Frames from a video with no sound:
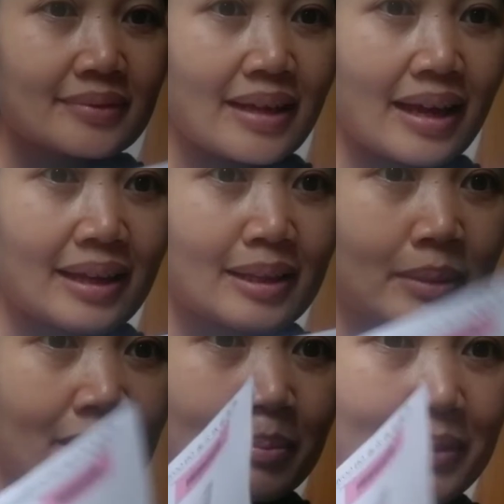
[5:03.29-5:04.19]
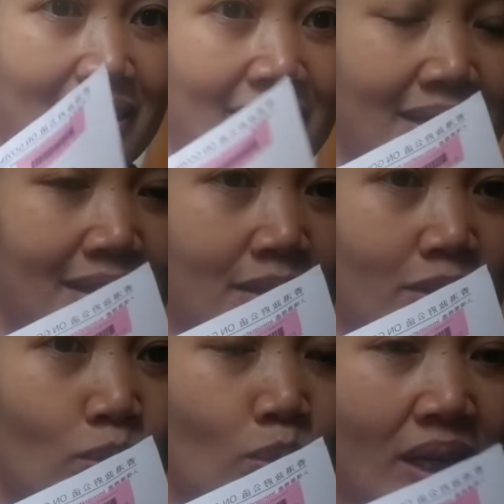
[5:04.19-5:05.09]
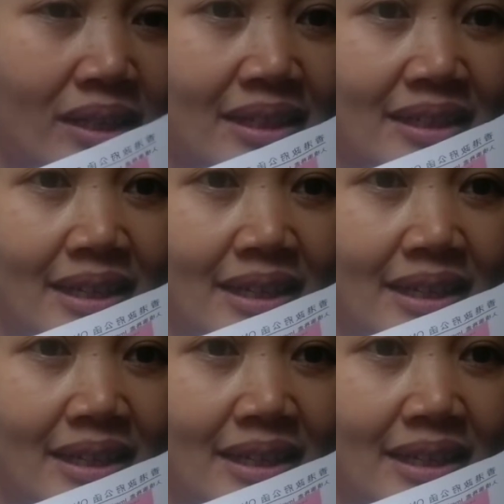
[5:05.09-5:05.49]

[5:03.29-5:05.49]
Nah, teman-teman, surat yang